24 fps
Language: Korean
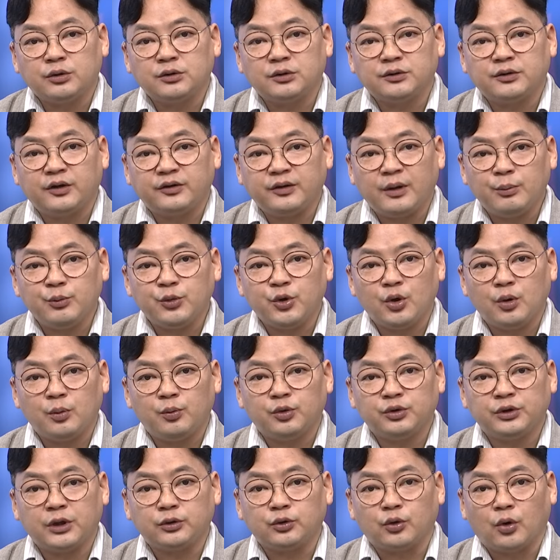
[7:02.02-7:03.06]
있는데
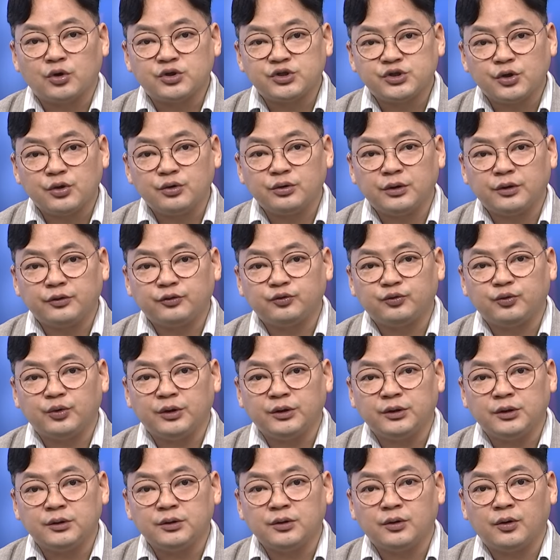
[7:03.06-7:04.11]
3개월보다 더 지연될 수도
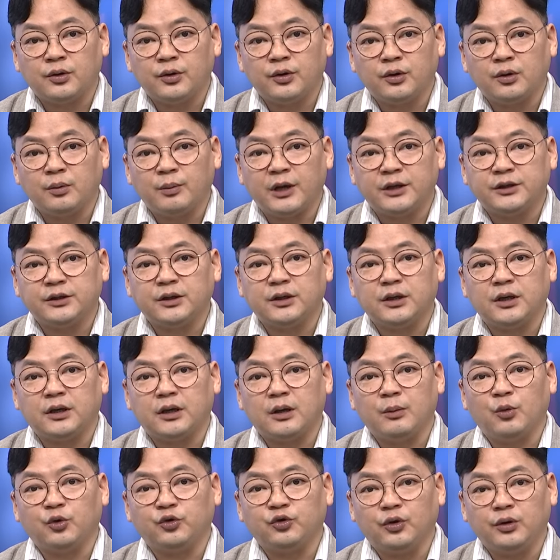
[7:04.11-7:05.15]
있는 거예요. 만약에 이게
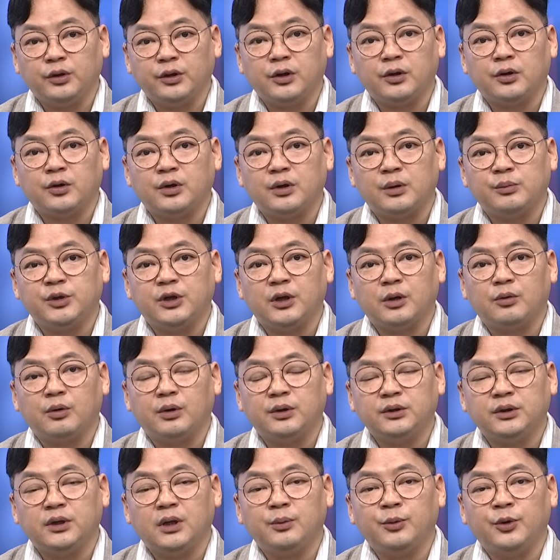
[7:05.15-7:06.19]
뭐 설기결함이라고
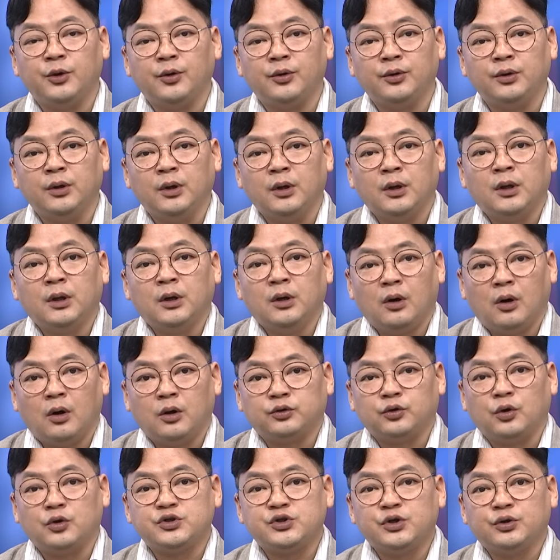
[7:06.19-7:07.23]
한다면 어,
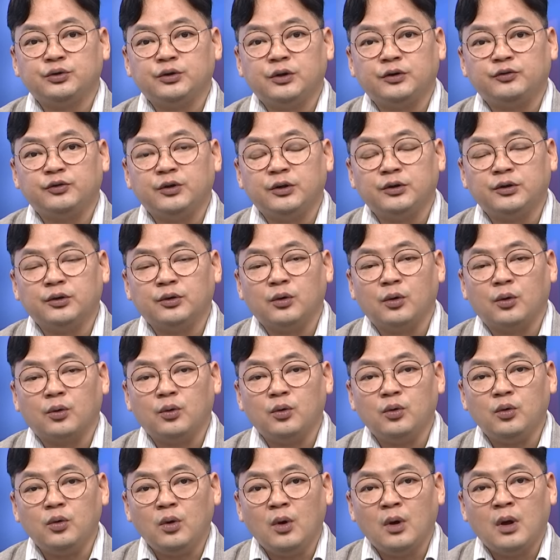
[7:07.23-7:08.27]
더 지연될 수 있는
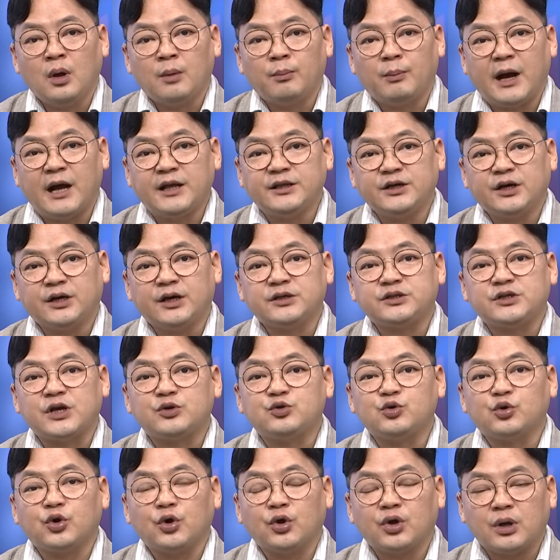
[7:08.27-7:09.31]
거고 만약에
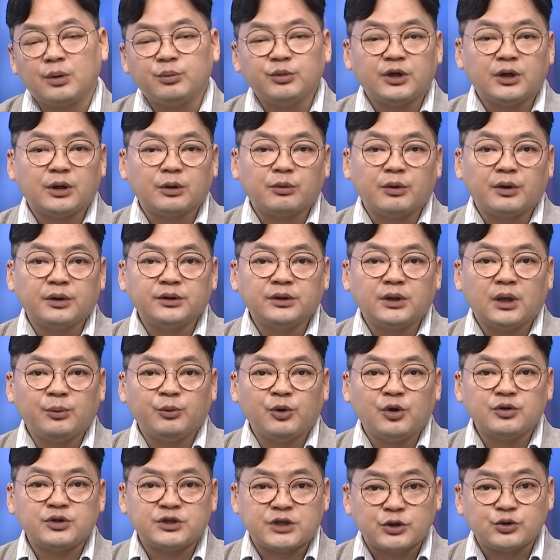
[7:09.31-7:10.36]
제조결함이라고
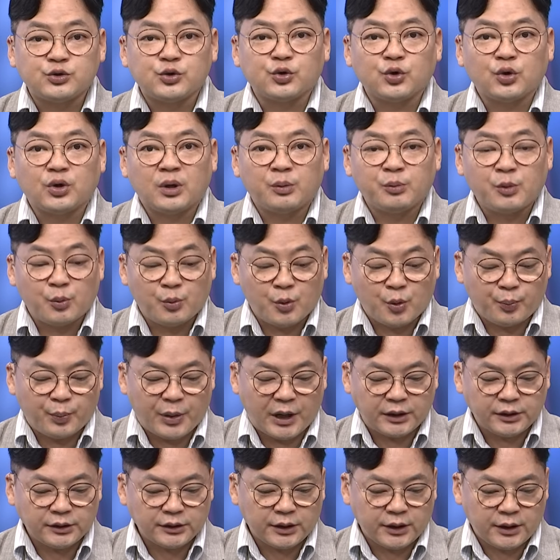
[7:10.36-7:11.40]
한다면 제조결함은 뭐
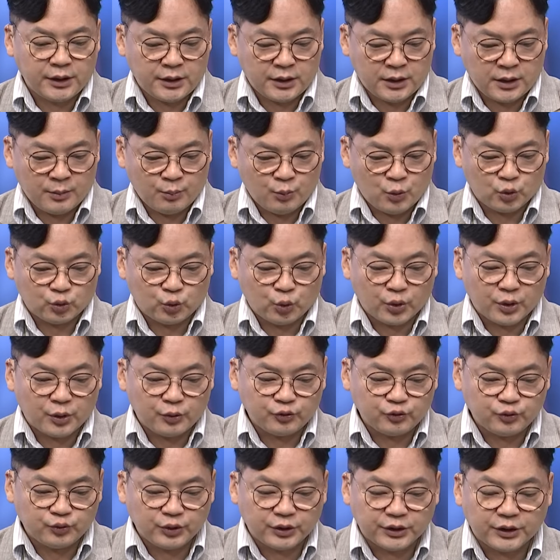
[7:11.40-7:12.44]
빠르게 뭐 돌아올
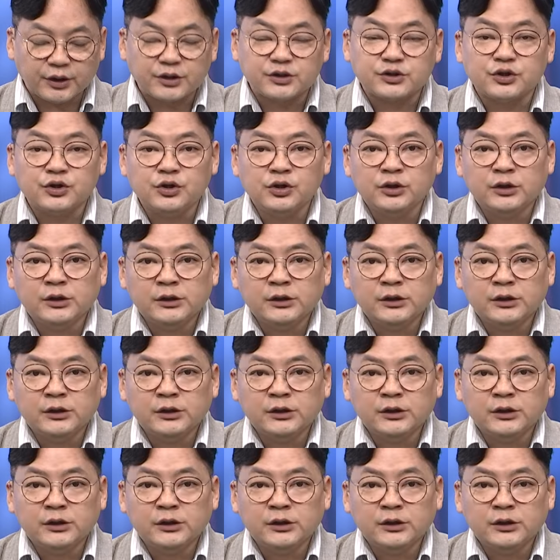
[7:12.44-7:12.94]
수도 있겠죠.